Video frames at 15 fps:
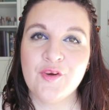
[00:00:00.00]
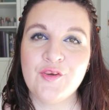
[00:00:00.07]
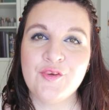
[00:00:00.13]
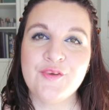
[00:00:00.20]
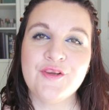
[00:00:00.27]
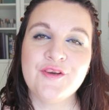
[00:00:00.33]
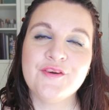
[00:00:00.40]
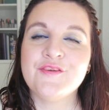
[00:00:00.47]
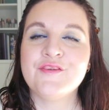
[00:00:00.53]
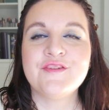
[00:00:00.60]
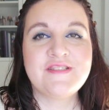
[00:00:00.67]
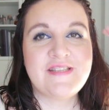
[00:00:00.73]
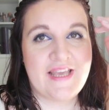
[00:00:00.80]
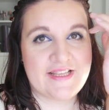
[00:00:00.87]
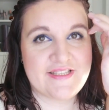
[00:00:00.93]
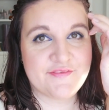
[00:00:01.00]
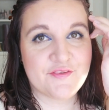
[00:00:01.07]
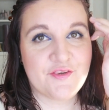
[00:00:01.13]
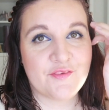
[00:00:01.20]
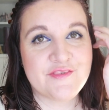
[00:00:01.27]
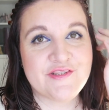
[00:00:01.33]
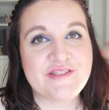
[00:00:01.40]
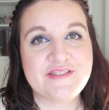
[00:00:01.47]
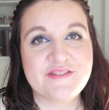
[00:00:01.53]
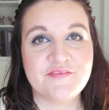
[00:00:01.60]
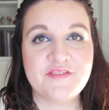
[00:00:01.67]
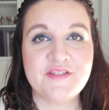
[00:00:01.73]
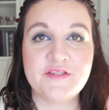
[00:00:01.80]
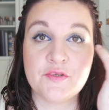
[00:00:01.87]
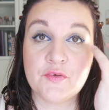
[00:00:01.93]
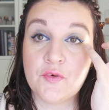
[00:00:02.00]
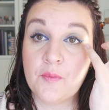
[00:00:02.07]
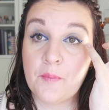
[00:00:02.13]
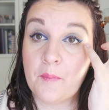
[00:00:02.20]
Hallöle und herzlich willkommen zu diesem Video.